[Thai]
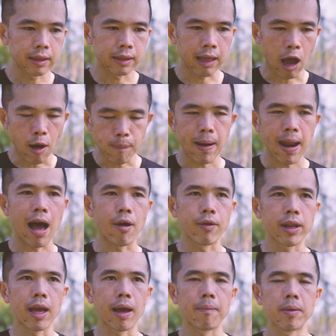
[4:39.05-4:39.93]
เท้าเปล่า
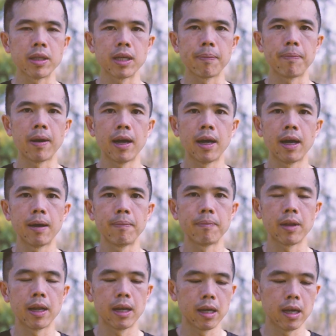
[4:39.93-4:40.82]
เนี่ย มันจะเพิ่ม
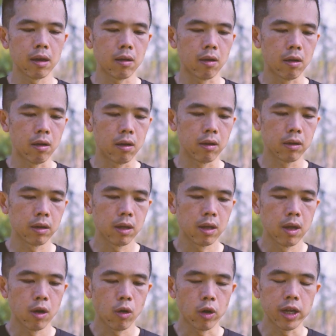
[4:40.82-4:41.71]
ในเรื่องของ
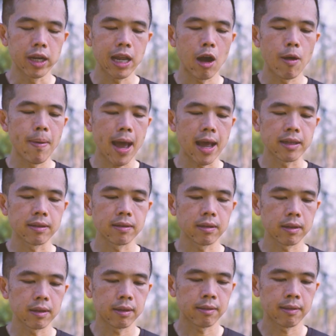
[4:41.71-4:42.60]
คนที่เท้าแบน
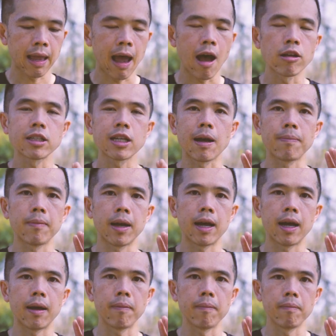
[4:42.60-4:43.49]
เท้าจะกลับมา
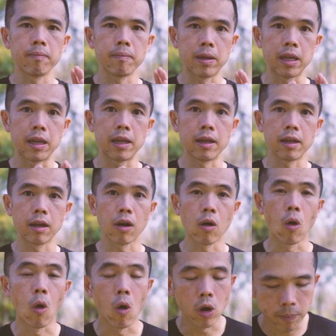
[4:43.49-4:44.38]
มี
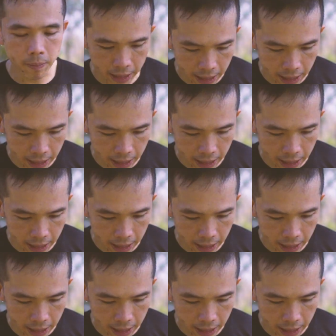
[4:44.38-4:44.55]
โค้งขึ้น